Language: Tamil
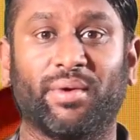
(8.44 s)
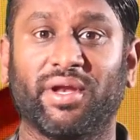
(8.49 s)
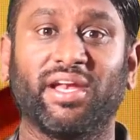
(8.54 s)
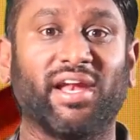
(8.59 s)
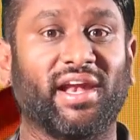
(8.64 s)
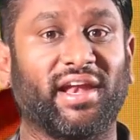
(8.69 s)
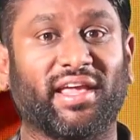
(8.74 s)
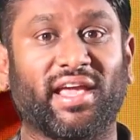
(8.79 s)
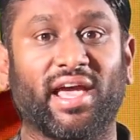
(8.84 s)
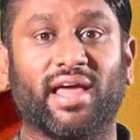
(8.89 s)

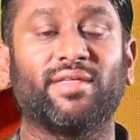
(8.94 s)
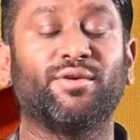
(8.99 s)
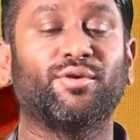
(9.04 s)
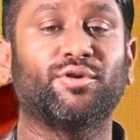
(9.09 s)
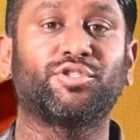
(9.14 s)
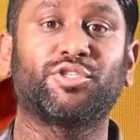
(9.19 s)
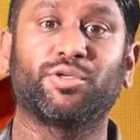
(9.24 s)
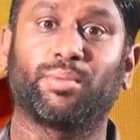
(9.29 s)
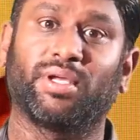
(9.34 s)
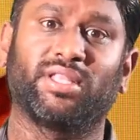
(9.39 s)
அப்படின்னு என்னைக்காவது
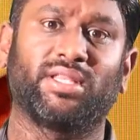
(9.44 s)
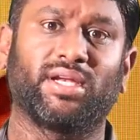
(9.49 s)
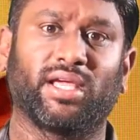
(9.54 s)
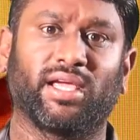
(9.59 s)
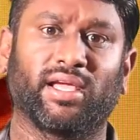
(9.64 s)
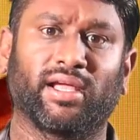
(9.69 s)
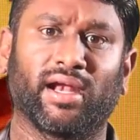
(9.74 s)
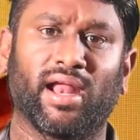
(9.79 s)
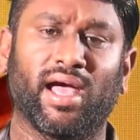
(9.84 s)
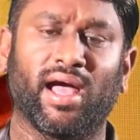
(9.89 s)
யோசிச்சு
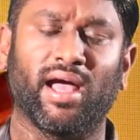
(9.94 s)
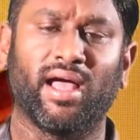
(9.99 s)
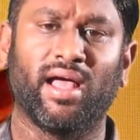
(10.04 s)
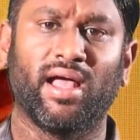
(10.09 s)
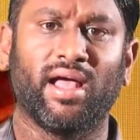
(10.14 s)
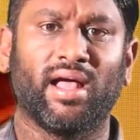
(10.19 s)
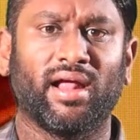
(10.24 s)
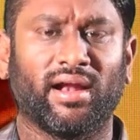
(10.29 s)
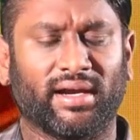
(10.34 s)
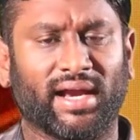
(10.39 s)
பார்த்துருக்கீங்களா
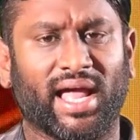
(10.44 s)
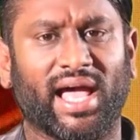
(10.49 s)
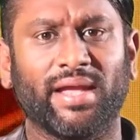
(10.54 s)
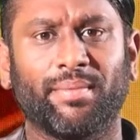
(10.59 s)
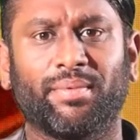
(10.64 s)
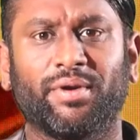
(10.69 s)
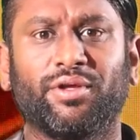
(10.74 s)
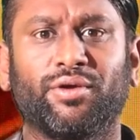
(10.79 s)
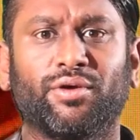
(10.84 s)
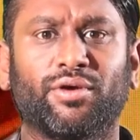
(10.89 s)
நான்
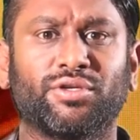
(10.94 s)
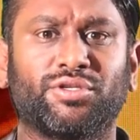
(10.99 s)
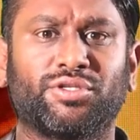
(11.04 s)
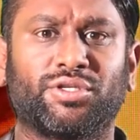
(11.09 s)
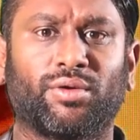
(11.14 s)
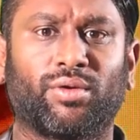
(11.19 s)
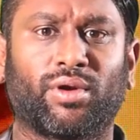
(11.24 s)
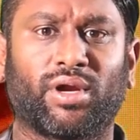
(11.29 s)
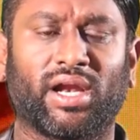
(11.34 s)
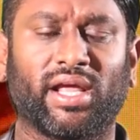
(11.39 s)
இப்படி
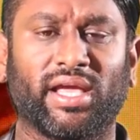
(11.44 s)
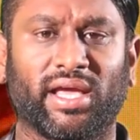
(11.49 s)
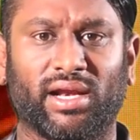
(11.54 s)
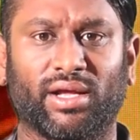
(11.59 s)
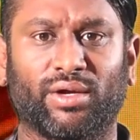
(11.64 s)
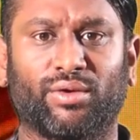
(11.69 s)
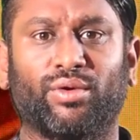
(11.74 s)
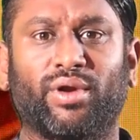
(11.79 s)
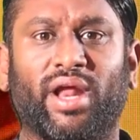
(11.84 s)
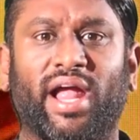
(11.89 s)
யோசித்த உடனே
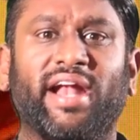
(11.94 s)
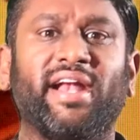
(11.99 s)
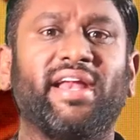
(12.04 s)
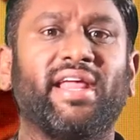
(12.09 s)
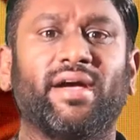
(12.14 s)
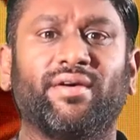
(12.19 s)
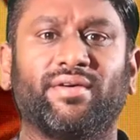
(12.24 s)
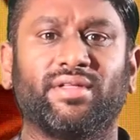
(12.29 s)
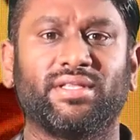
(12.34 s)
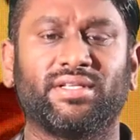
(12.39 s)
எனக்கு ஒரு
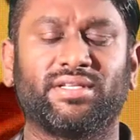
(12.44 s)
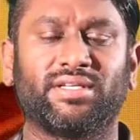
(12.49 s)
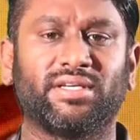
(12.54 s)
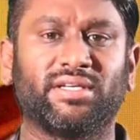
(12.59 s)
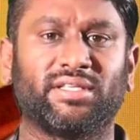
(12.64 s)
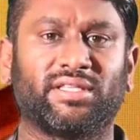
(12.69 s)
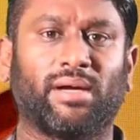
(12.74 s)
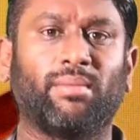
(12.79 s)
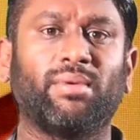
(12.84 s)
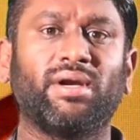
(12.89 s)
ஐடியா வந்துச்சு
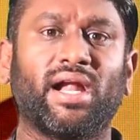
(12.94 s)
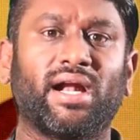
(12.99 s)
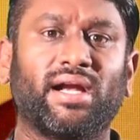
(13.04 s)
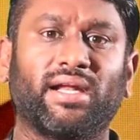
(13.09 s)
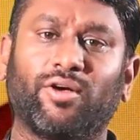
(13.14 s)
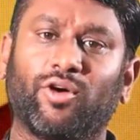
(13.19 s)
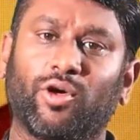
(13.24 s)
தமிழ்நாடு